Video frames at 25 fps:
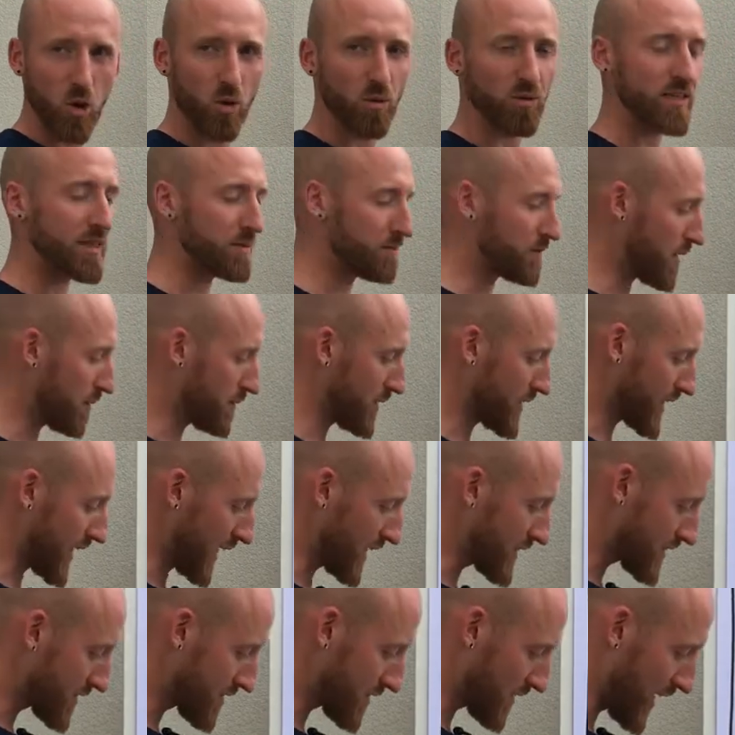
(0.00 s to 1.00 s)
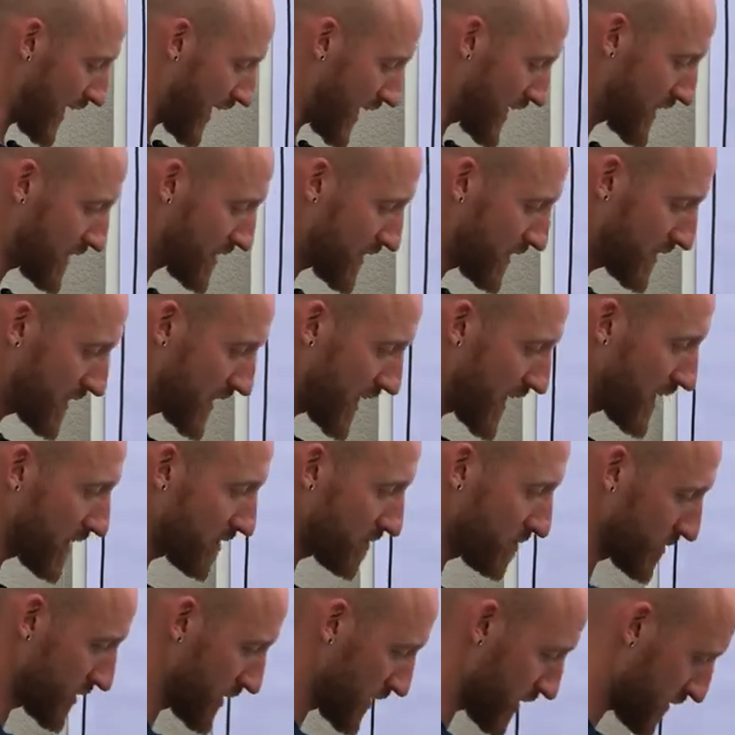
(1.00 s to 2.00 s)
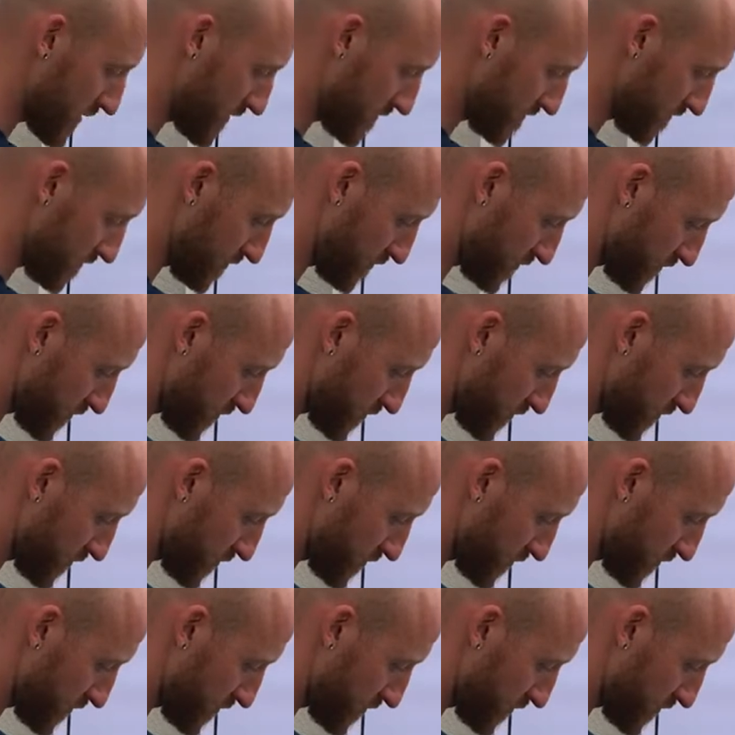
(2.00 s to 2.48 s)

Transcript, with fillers: Und dem kann man ganz leicht entgegenwirken,